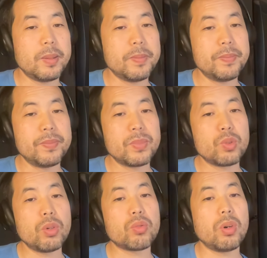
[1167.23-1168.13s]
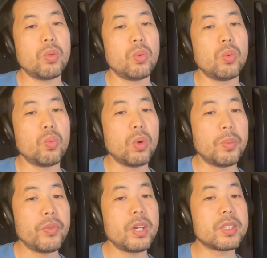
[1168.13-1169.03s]
嗯，所以说
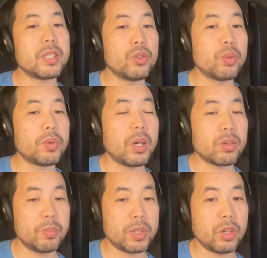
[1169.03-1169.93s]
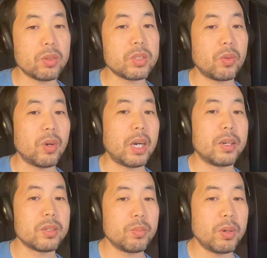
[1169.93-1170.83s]
我们为了抵御不了什么少子
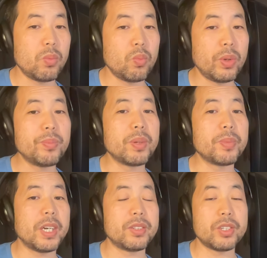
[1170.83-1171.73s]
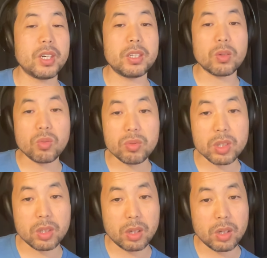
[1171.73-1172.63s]
化、什么文凭贬值啊、人
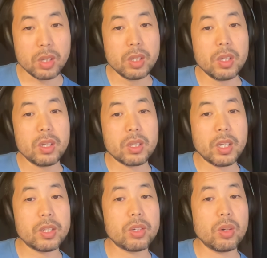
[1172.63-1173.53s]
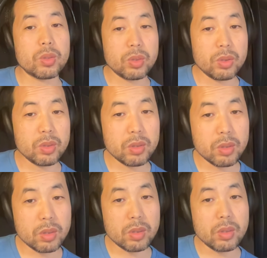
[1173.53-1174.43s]
工智能，但是要
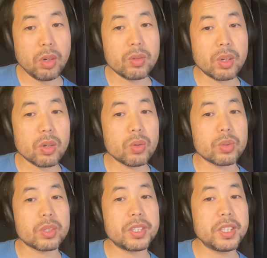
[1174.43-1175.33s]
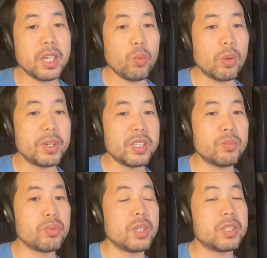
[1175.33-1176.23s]
要能够先我
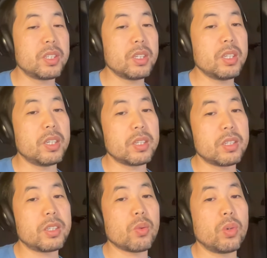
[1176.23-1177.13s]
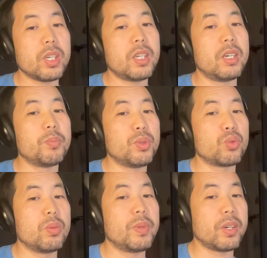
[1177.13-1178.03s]
们一步的，经历这些国家的人，
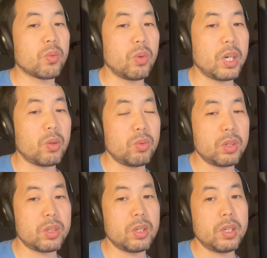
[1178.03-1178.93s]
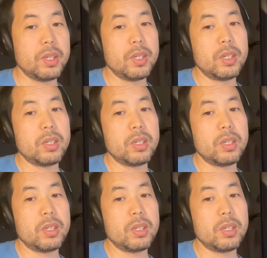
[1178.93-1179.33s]
比如说美国啊，或者是